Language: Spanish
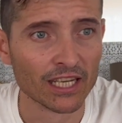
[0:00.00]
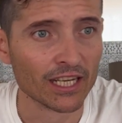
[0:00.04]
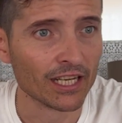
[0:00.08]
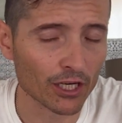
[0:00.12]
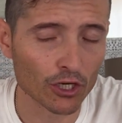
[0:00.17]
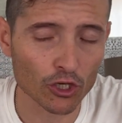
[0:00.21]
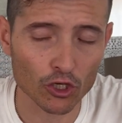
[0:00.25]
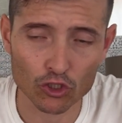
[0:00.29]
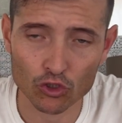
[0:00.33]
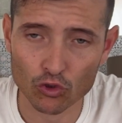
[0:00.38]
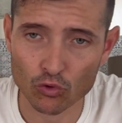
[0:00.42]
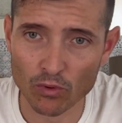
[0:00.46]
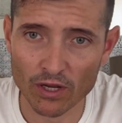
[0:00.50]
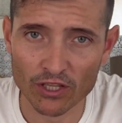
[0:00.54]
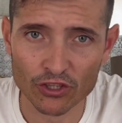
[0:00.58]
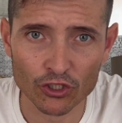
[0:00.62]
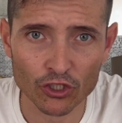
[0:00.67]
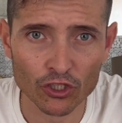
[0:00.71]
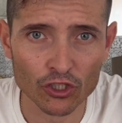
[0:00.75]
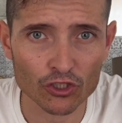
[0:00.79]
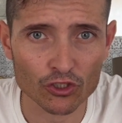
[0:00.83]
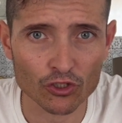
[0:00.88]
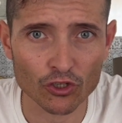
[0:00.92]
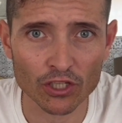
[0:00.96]
Los
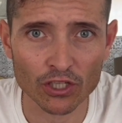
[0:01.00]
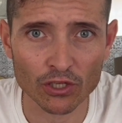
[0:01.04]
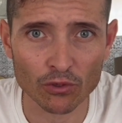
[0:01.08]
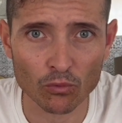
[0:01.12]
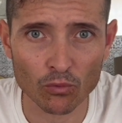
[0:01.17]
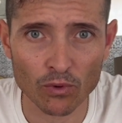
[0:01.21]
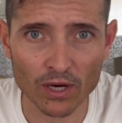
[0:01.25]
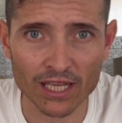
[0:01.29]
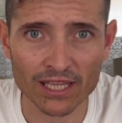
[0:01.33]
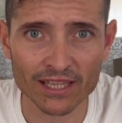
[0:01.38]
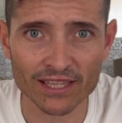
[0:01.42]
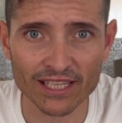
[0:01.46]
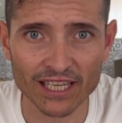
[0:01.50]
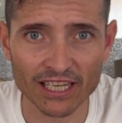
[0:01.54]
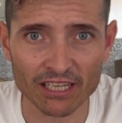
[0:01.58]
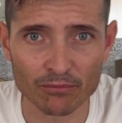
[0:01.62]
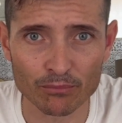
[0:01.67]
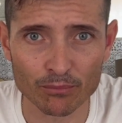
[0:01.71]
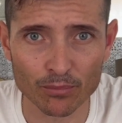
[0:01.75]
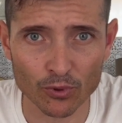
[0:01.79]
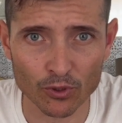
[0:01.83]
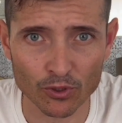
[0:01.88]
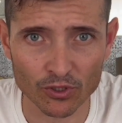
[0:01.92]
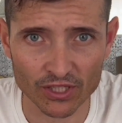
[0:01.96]
cuatro son igual de
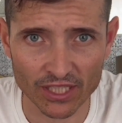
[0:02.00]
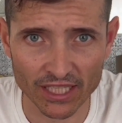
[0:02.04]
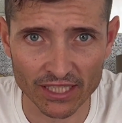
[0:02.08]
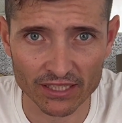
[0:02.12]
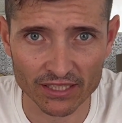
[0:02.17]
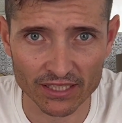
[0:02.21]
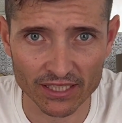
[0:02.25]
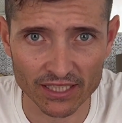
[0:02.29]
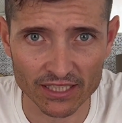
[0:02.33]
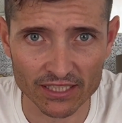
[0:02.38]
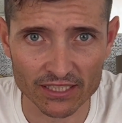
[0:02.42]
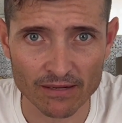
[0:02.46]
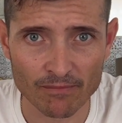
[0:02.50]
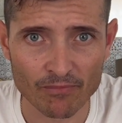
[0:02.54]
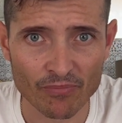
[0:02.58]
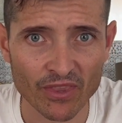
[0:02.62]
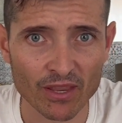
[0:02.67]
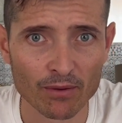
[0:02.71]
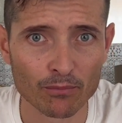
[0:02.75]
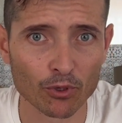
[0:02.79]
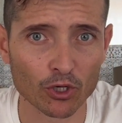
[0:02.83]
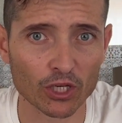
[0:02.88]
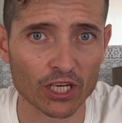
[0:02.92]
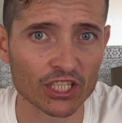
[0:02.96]
importantes,
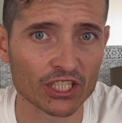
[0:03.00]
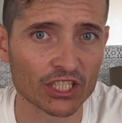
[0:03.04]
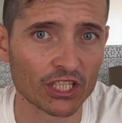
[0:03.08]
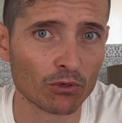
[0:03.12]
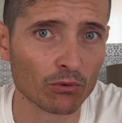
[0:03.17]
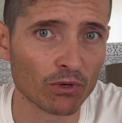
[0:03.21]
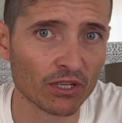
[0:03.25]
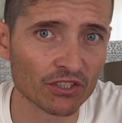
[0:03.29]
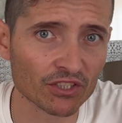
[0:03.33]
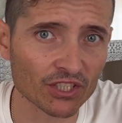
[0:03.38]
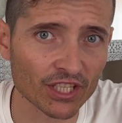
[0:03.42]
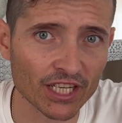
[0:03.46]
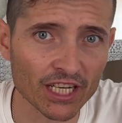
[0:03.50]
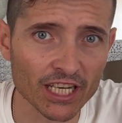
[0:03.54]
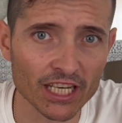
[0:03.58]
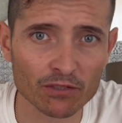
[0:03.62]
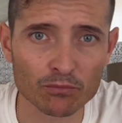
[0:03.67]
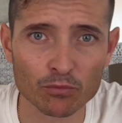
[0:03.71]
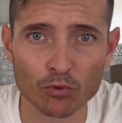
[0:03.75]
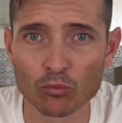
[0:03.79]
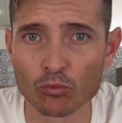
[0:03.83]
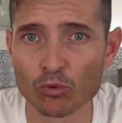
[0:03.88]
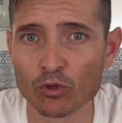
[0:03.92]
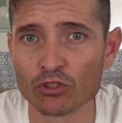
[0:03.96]
porque si no entrenas,
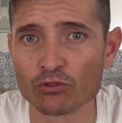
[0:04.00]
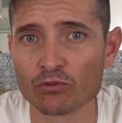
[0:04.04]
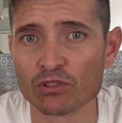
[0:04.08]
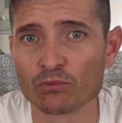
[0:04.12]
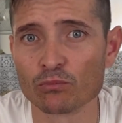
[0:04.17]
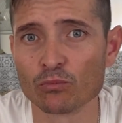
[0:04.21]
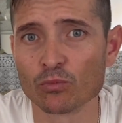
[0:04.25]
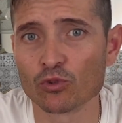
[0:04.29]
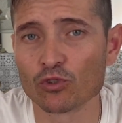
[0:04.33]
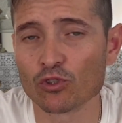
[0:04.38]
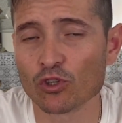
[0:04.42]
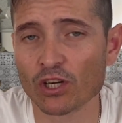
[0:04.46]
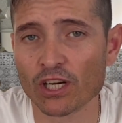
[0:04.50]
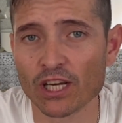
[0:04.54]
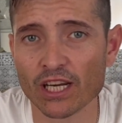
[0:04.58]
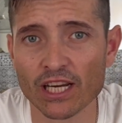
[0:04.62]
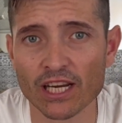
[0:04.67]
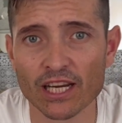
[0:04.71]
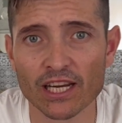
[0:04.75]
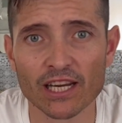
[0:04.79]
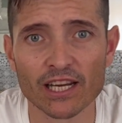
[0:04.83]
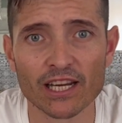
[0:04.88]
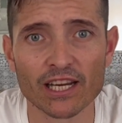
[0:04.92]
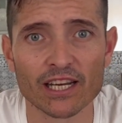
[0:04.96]
por mucho
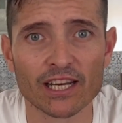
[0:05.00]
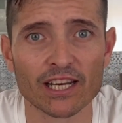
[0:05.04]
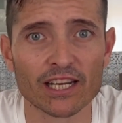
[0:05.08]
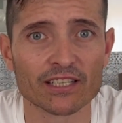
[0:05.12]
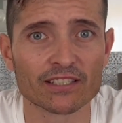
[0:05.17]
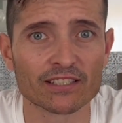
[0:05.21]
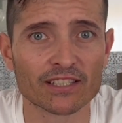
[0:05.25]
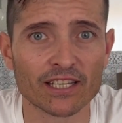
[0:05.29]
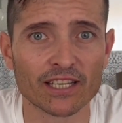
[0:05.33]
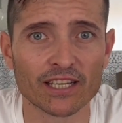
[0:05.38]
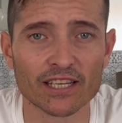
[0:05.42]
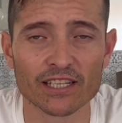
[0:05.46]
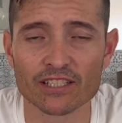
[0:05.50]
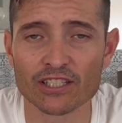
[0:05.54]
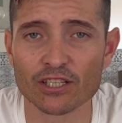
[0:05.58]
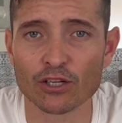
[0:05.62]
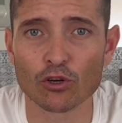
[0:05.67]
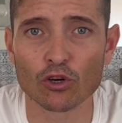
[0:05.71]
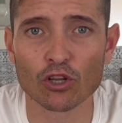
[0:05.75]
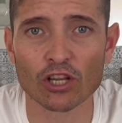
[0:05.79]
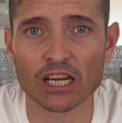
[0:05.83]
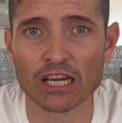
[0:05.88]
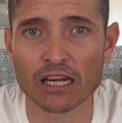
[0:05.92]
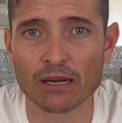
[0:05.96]
que estés
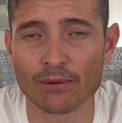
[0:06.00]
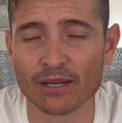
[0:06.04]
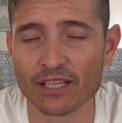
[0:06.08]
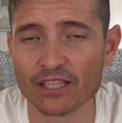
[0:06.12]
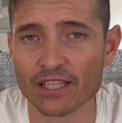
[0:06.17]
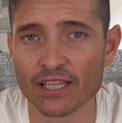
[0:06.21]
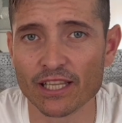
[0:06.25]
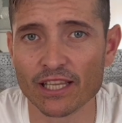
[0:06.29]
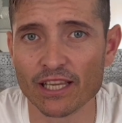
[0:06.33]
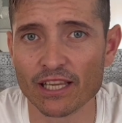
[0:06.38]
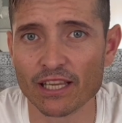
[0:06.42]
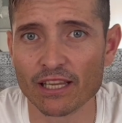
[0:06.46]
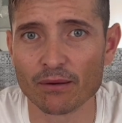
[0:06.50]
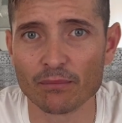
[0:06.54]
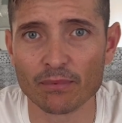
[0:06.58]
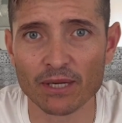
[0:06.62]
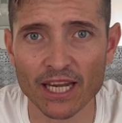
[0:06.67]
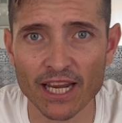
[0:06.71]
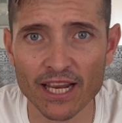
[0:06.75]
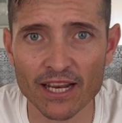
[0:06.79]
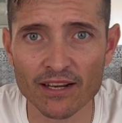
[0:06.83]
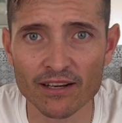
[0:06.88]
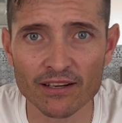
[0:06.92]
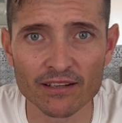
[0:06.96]
psicológicamente
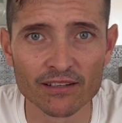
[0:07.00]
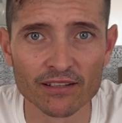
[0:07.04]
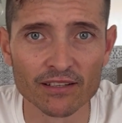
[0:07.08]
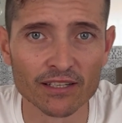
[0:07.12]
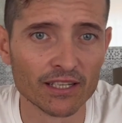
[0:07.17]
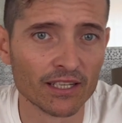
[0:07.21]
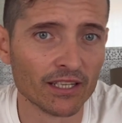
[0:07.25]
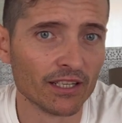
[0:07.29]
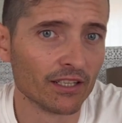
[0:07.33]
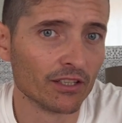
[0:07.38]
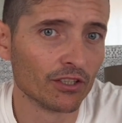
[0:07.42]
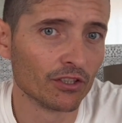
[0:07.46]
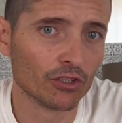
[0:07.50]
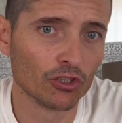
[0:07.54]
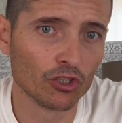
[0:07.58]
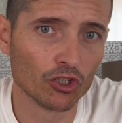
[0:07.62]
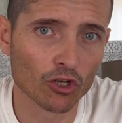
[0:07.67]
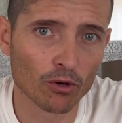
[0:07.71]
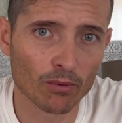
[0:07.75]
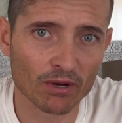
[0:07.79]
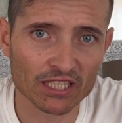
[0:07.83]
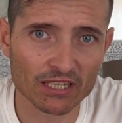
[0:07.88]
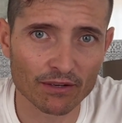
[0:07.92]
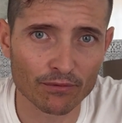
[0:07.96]
bien,
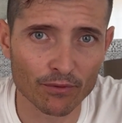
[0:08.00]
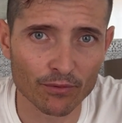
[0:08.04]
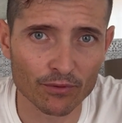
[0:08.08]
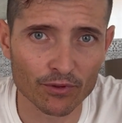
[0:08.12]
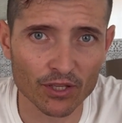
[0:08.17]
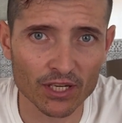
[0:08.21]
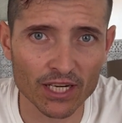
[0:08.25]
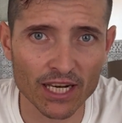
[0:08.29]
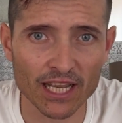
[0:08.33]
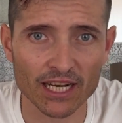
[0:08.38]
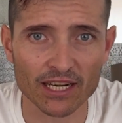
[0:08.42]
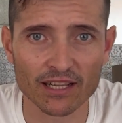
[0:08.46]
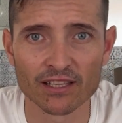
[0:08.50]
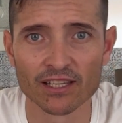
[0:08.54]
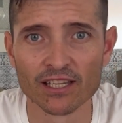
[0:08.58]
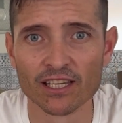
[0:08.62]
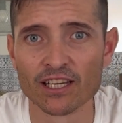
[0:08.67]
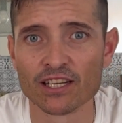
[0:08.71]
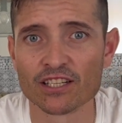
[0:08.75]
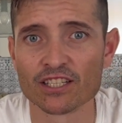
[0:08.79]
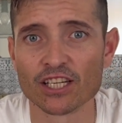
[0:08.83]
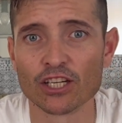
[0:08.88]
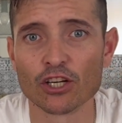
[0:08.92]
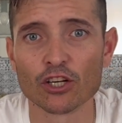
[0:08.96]
no vas a funcionar.
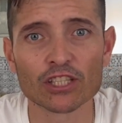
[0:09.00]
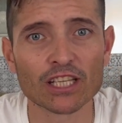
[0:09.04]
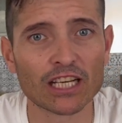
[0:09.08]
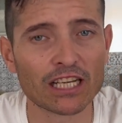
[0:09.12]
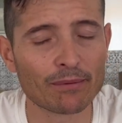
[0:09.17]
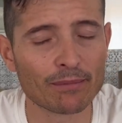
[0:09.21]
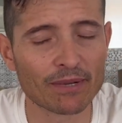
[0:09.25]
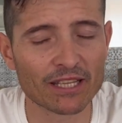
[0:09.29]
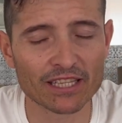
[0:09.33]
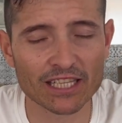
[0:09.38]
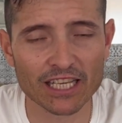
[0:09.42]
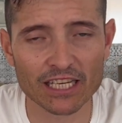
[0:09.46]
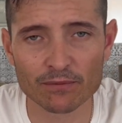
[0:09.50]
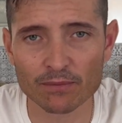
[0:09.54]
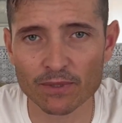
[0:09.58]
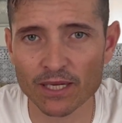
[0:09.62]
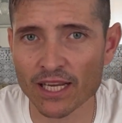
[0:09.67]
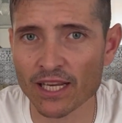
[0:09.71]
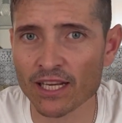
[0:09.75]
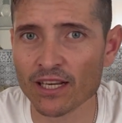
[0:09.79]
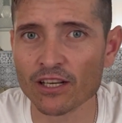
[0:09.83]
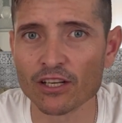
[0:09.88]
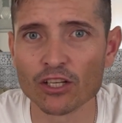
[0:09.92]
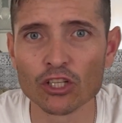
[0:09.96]
Si no te alimentas
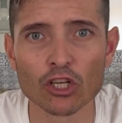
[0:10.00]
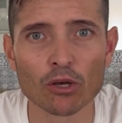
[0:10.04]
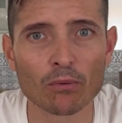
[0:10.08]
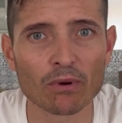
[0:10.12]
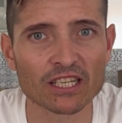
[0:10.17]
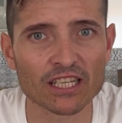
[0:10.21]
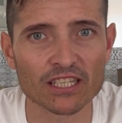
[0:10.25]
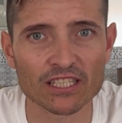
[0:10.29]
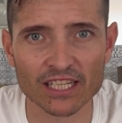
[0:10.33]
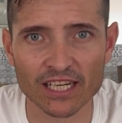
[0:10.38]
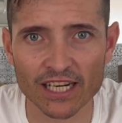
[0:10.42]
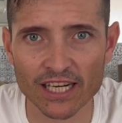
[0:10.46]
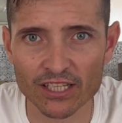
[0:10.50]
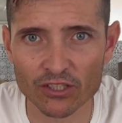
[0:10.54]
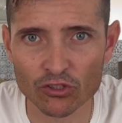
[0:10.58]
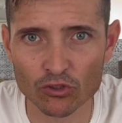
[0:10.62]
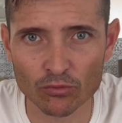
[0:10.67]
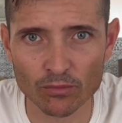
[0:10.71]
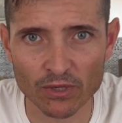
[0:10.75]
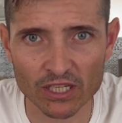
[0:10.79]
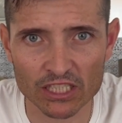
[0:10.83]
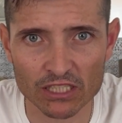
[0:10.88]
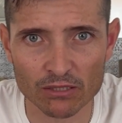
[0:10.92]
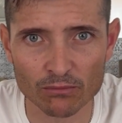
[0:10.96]
bien, no vas a sacar tu
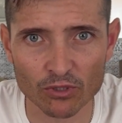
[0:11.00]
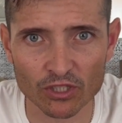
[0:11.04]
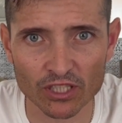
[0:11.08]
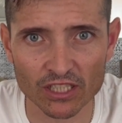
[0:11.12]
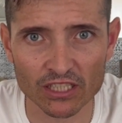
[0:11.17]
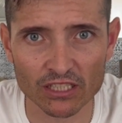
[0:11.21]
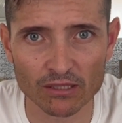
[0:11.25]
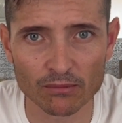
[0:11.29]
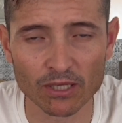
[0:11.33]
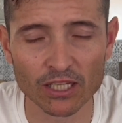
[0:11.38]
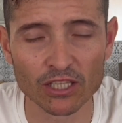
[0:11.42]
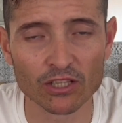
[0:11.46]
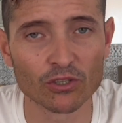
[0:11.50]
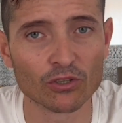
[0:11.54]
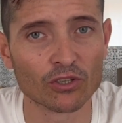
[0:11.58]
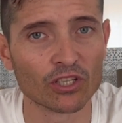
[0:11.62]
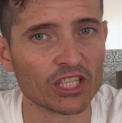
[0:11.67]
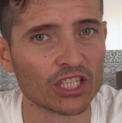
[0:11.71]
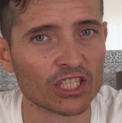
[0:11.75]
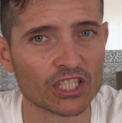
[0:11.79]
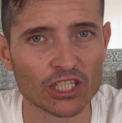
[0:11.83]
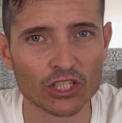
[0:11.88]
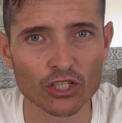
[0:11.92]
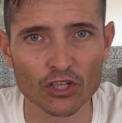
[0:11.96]
máximo rendimiento.
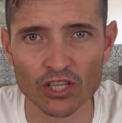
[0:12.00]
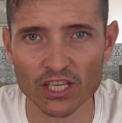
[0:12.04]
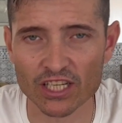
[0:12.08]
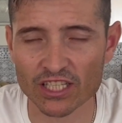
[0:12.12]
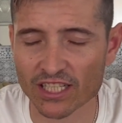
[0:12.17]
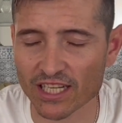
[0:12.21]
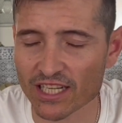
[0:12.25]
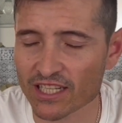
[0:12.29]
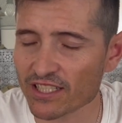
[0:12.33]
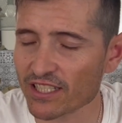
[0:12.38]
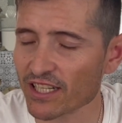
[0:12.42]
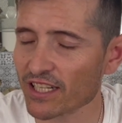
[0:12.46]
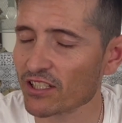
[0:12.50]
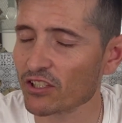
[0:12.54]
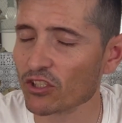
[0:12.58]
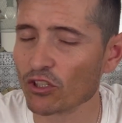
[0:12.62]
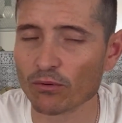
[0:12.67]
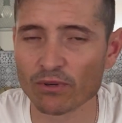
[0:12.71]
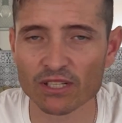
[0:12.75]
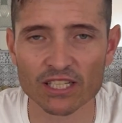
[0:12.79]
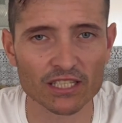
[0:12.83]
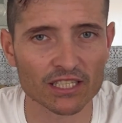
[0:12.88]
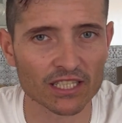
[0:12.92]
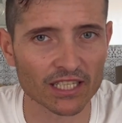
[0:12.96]
Y si no descansas, no
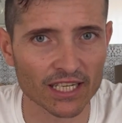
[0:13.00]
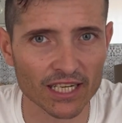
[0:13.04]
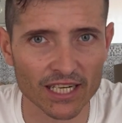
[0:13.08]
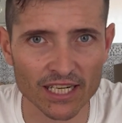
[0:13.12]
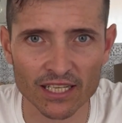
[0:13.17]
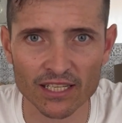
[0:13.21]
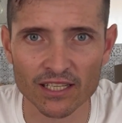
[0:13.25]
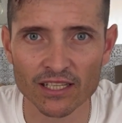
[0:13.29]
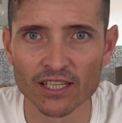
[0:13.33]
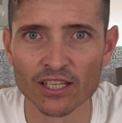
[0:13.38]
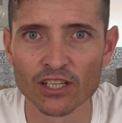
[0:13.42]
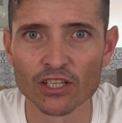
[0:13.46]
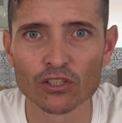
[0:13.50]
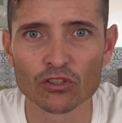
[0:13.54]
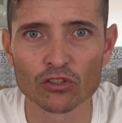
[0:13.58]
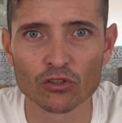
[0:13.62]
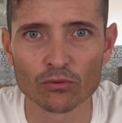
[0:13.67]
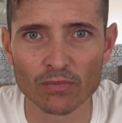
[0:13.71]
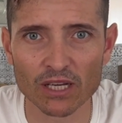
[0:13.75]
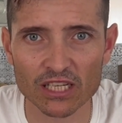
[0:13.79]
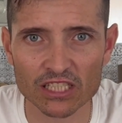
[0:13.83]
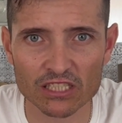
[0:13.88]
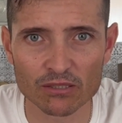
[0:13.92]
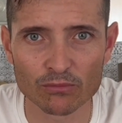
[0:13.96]
vas a sacar tu
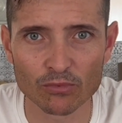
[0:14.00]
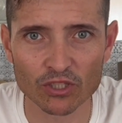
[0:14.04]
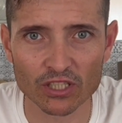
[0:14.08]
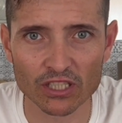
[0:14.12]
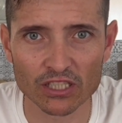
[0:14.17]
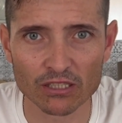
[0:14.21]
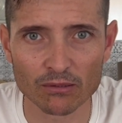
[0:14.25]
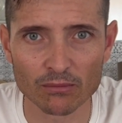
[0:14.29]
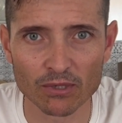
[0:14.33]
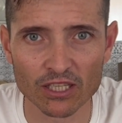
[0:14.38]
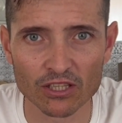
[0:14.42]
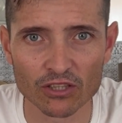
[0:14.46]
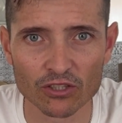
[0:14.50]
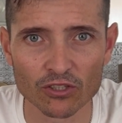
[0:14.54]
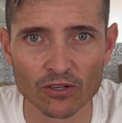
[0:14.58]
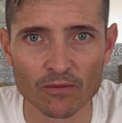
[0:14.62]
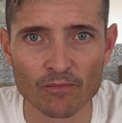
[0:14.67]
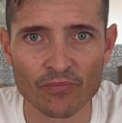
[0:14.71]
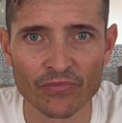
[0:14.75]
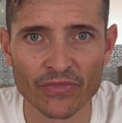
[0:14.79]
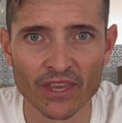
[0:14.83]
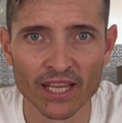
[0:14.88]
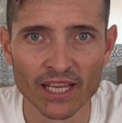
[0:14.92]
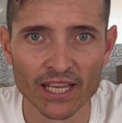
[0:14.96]
máximo
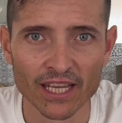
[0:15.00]
rendimiento.